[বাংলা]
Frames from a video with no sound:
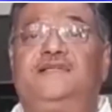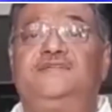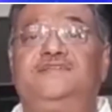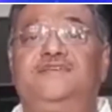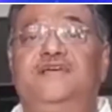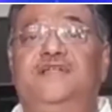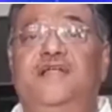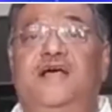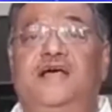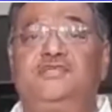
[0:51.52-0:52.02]
আর
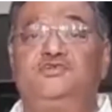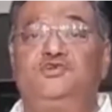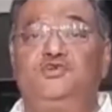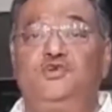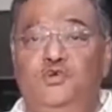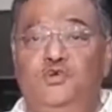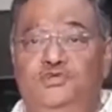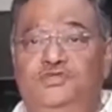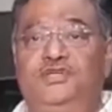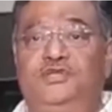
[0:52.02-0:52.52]
যে
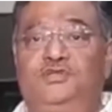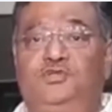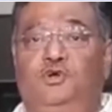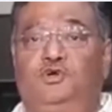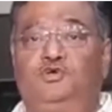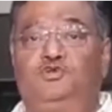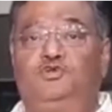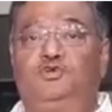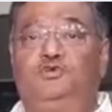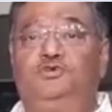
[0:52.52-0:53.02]
রাজনৈতিক
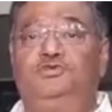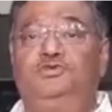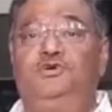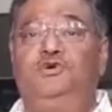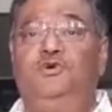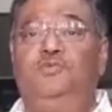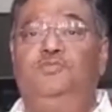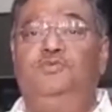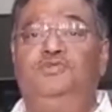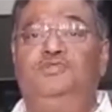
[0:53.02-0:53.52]
দর্শন
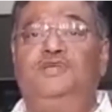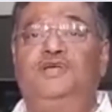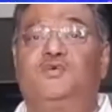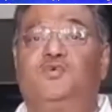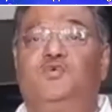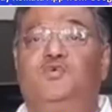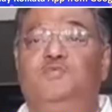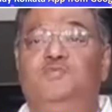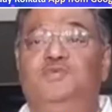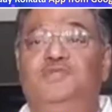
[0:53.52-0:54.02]
তৃণমূল
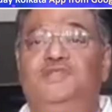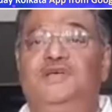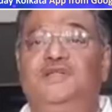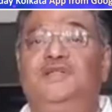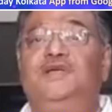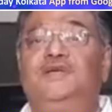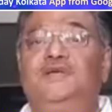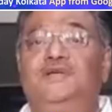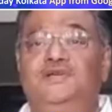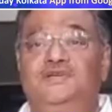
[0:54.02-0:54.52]
তার
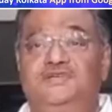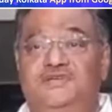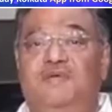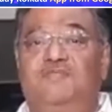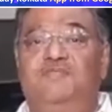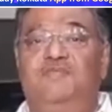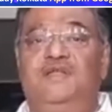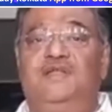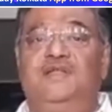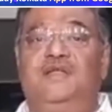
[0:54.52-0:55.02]
কর্মীদের
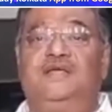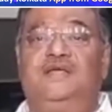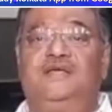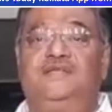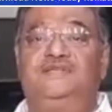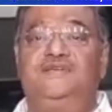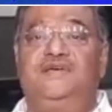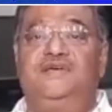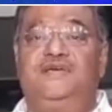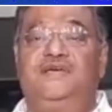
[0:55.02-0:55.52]
সামনে
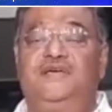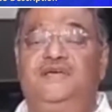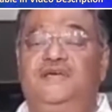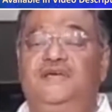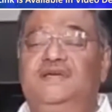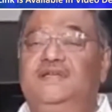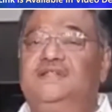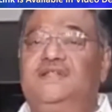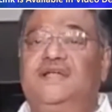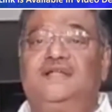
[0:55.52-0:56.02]
রেখেছে
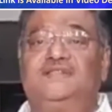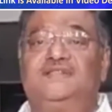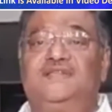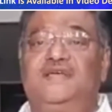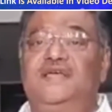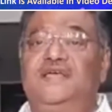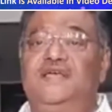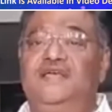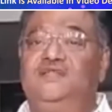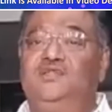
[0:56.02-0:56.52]

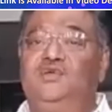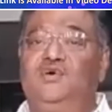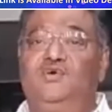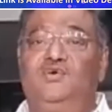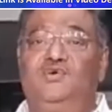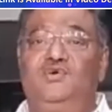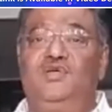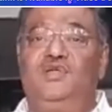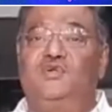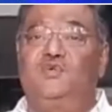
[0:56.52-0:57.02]
তাতে এ
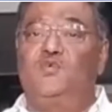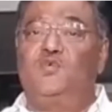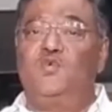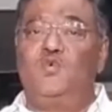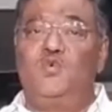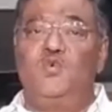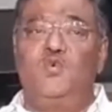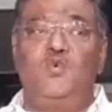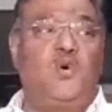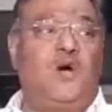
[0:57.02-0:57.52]
ধরনের
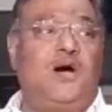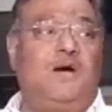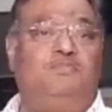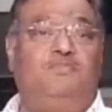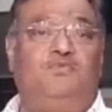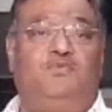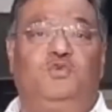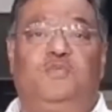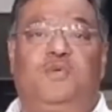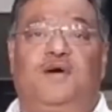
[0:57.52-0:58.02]
কোনো
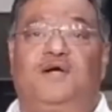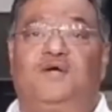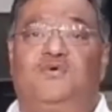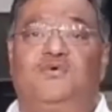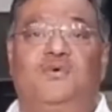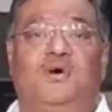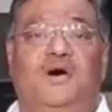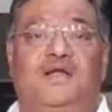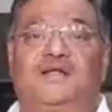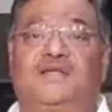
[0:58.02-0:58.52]

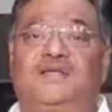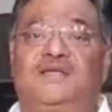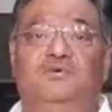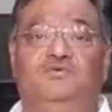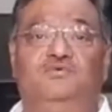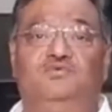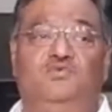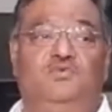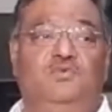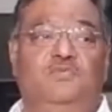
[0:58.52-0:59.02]
আপ্তবাক্য আর
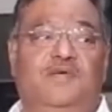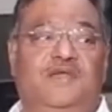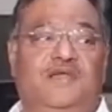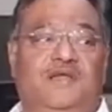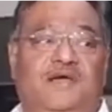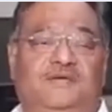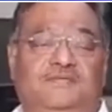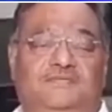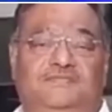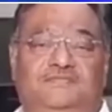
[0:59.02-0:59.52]
কেউ শুনবে
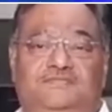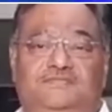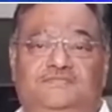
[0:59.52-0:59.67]
না